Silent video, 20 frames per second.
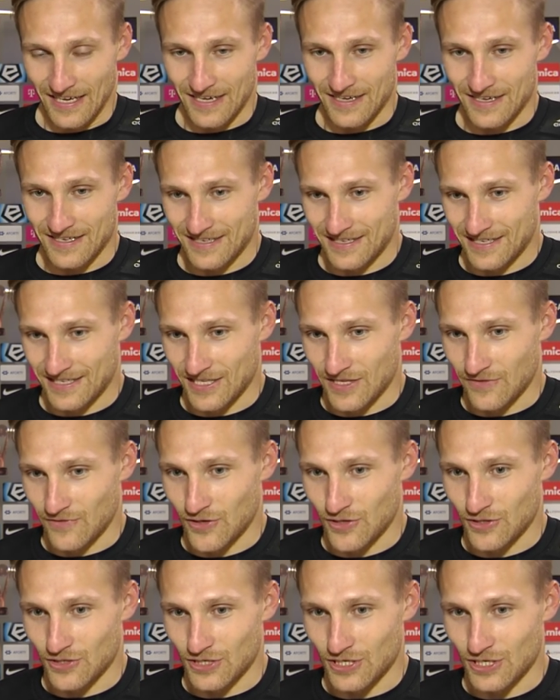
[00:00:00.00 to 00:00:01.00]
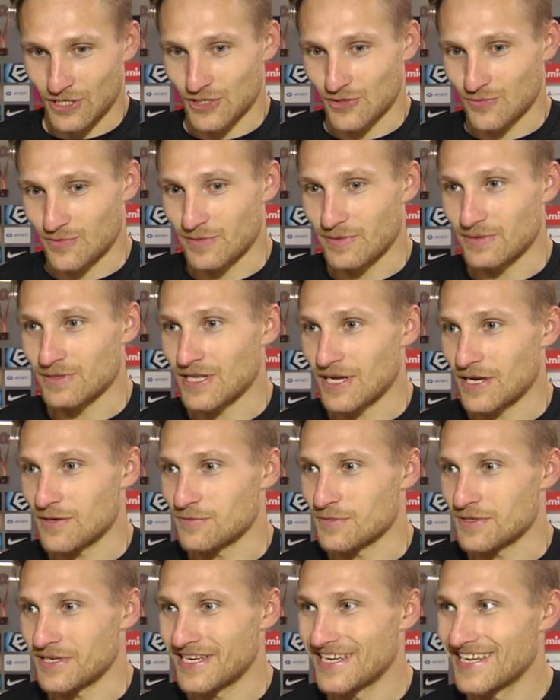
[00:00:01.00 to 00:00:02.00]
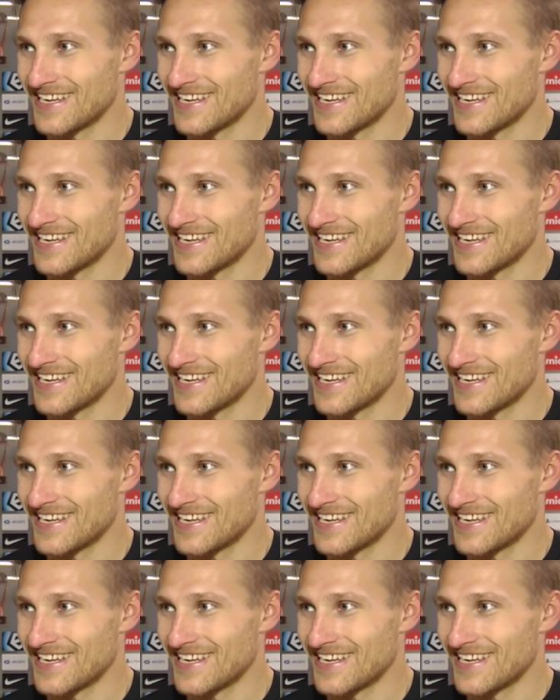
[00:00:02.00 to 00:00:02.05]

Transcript: e, zadowolony, że jeszcze to pamiętamy.